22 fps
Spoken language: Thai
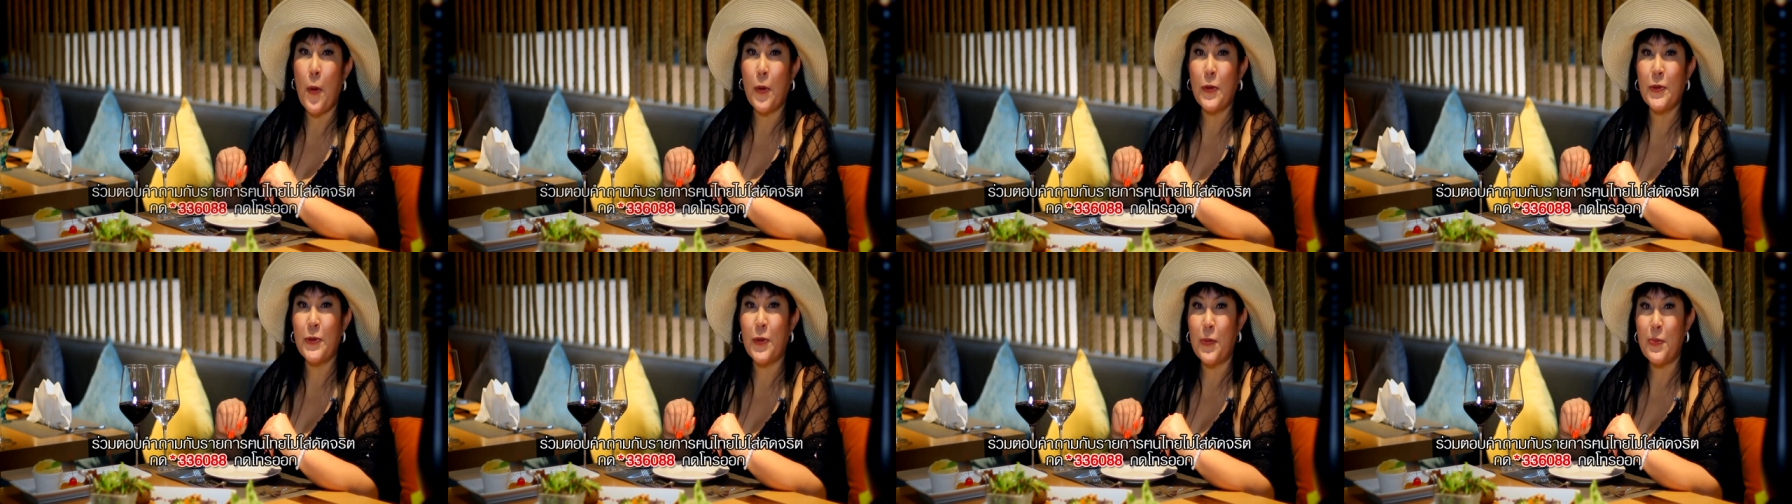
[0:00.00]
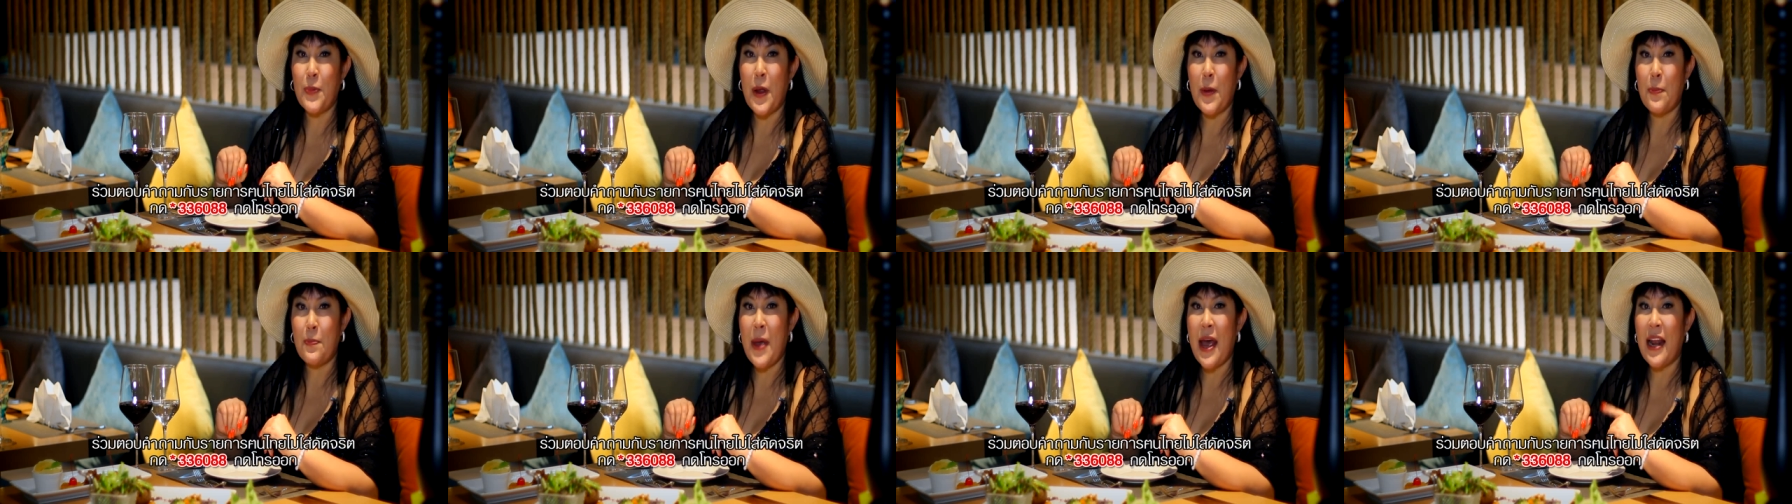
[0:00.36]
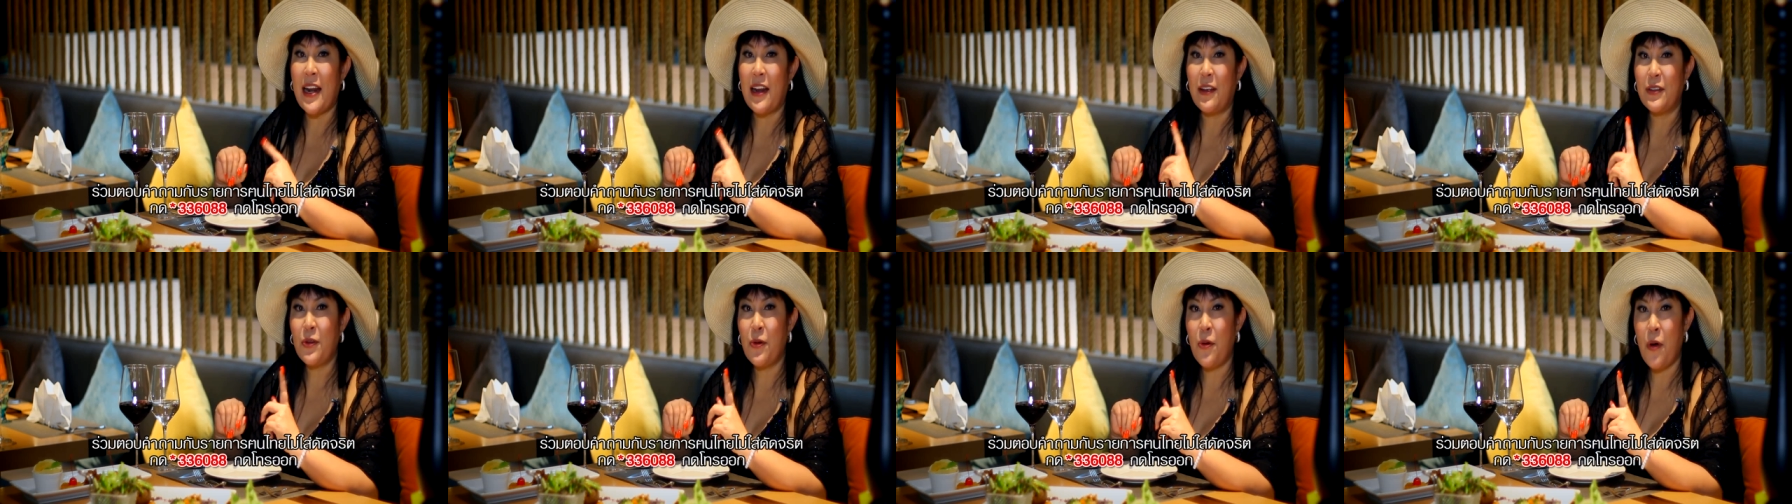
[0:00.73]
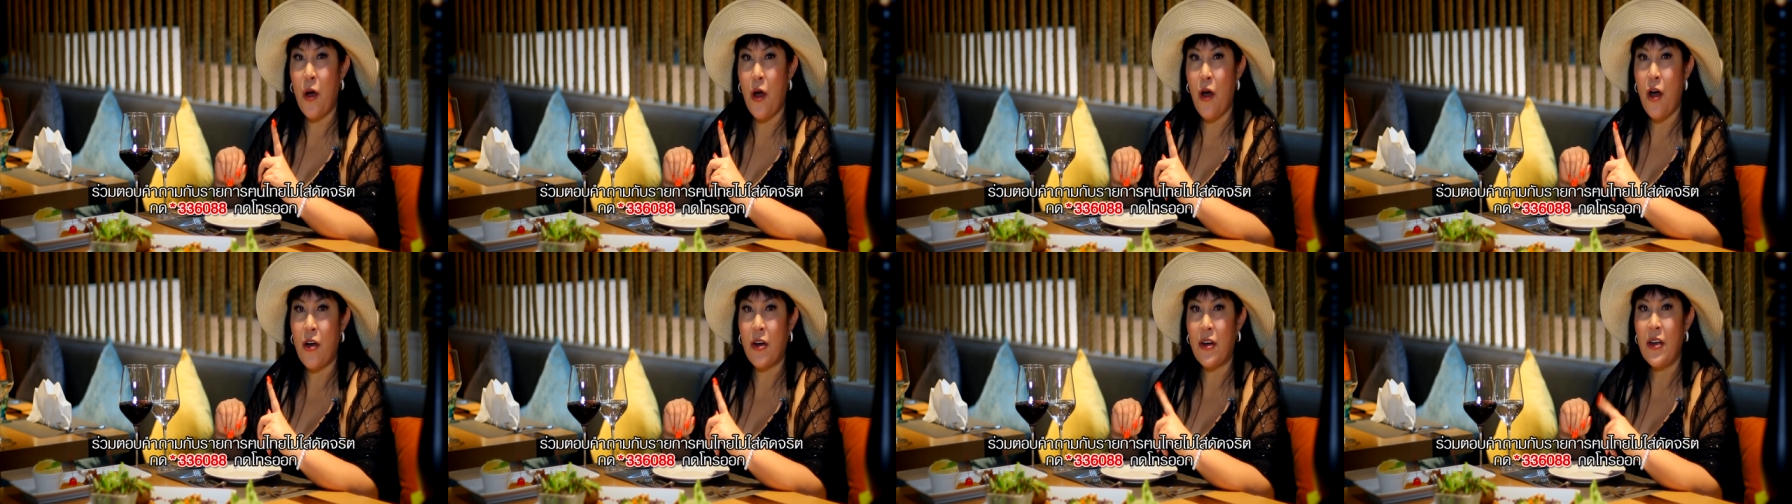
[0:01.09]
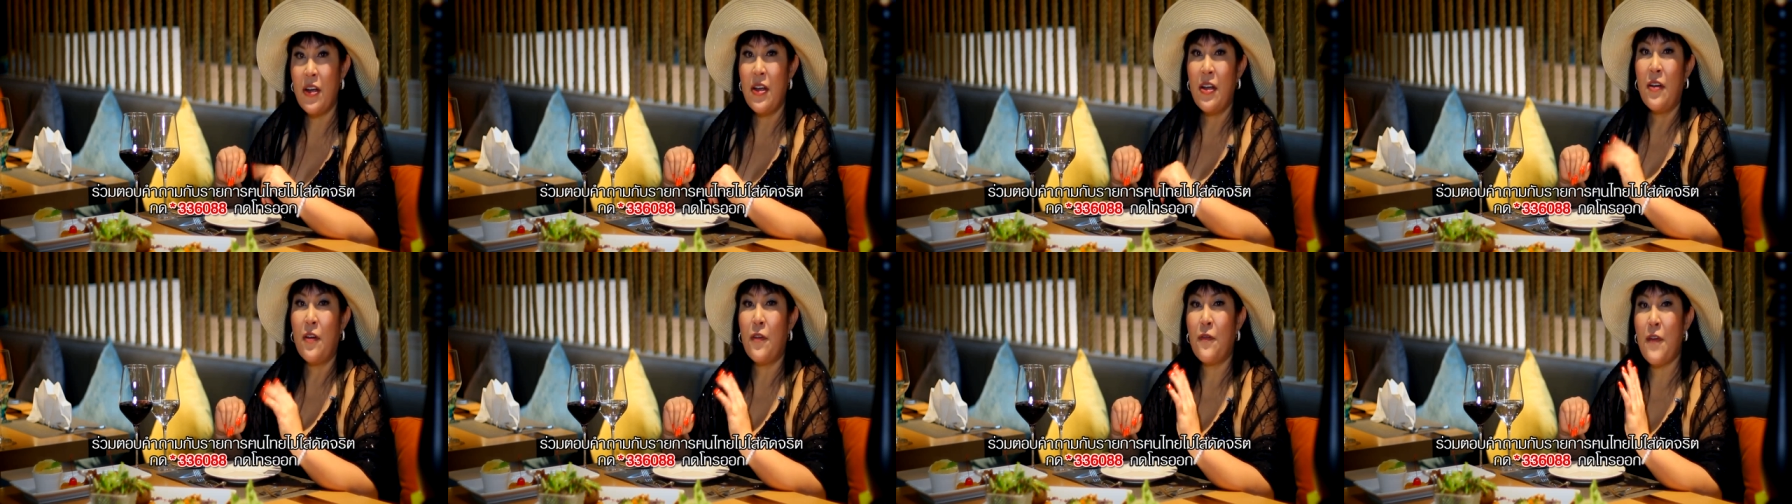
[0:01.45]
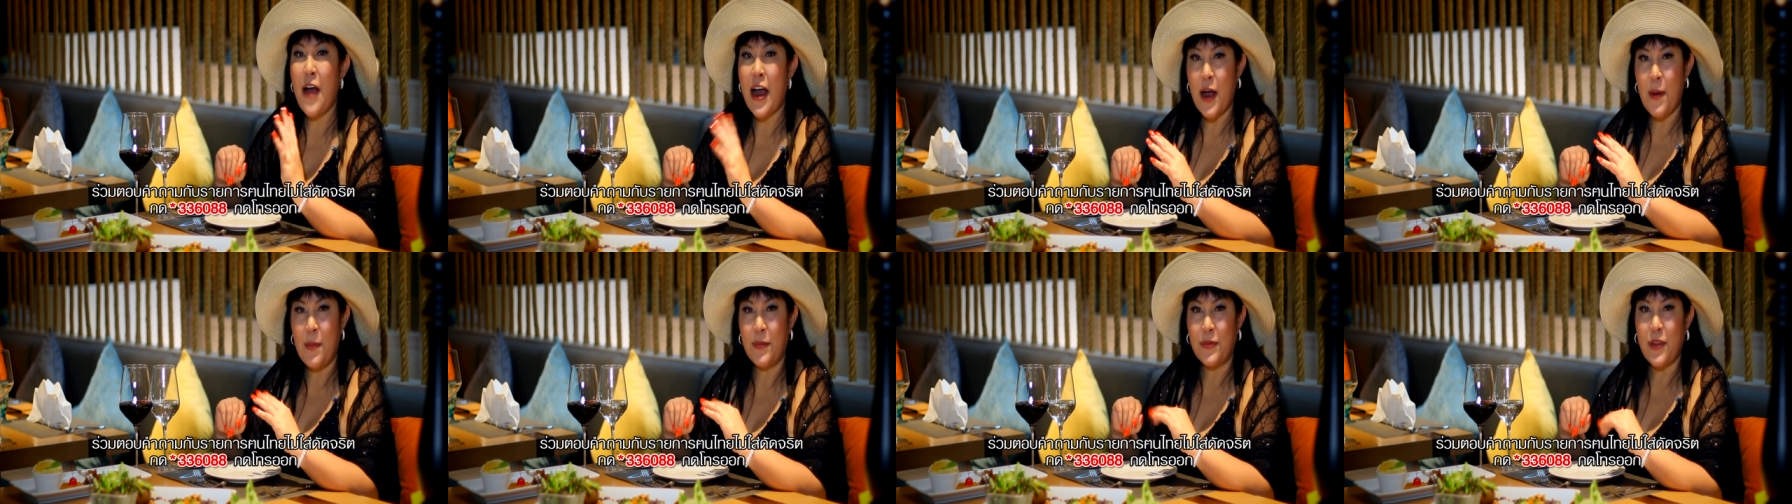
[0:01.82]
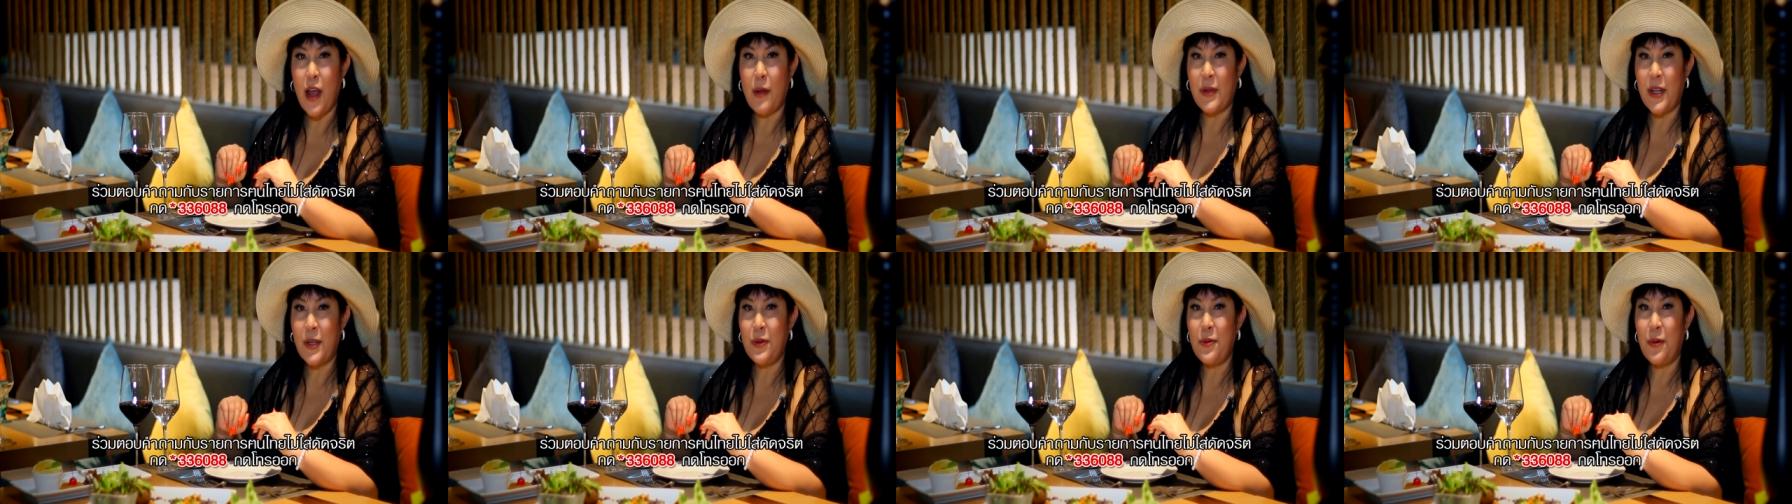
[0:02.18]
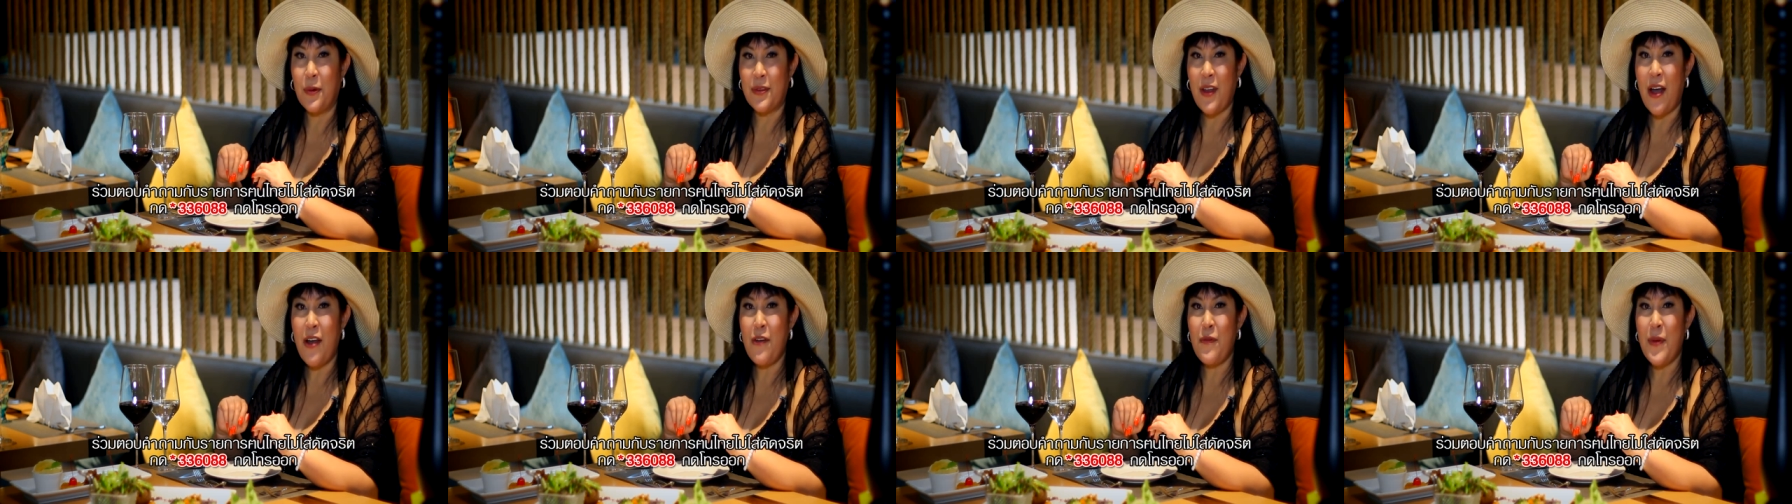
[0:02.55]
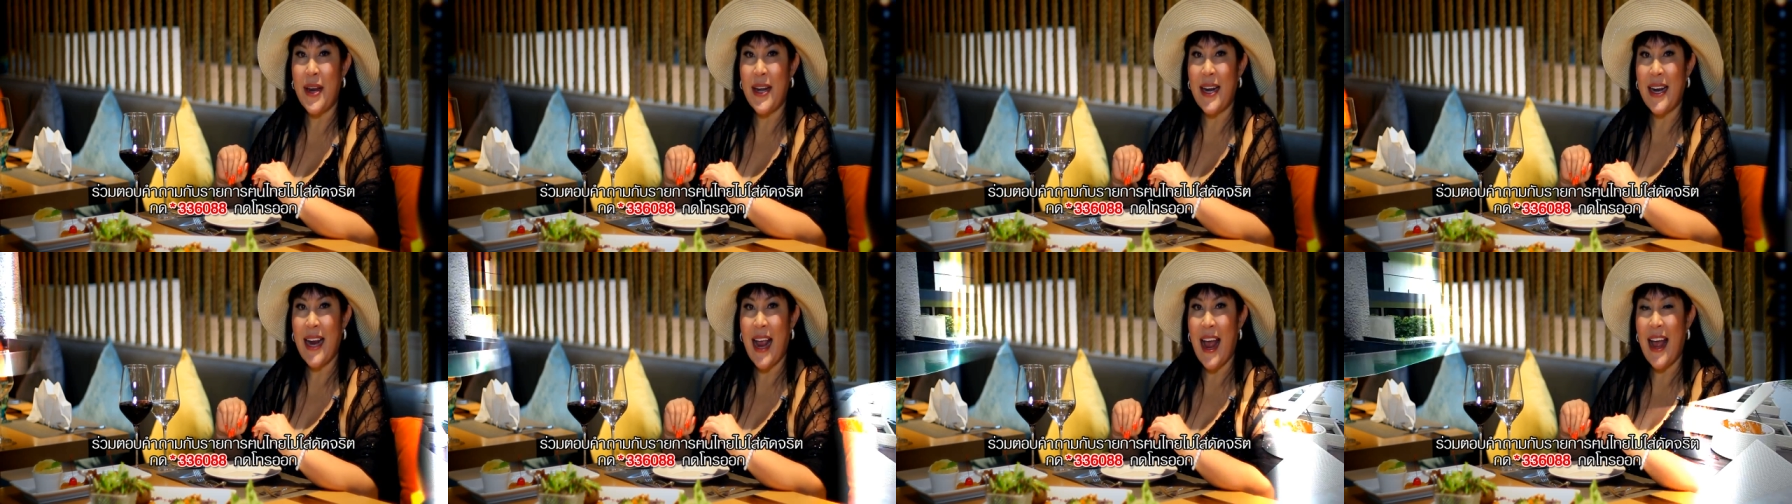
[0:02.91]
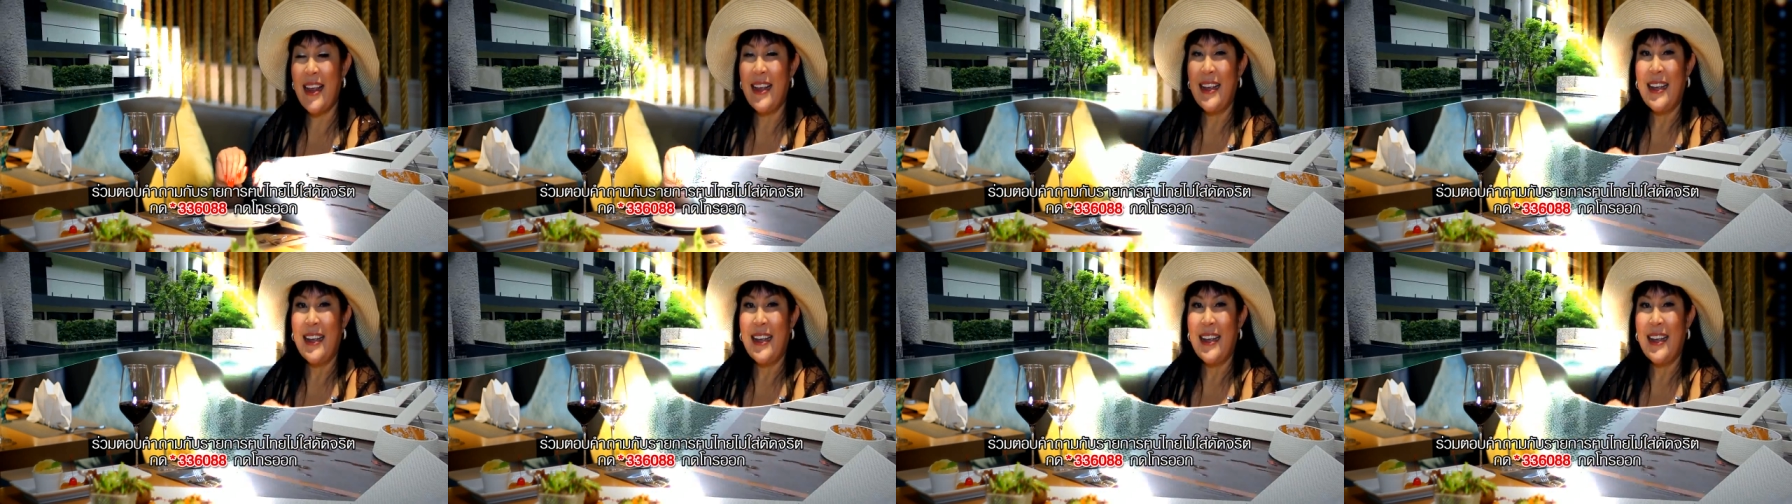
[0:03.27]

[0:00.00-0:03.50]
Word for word: 336088 แล้วโทรออก ฝากคำตอบที่ถูกต้องไว้นะคะ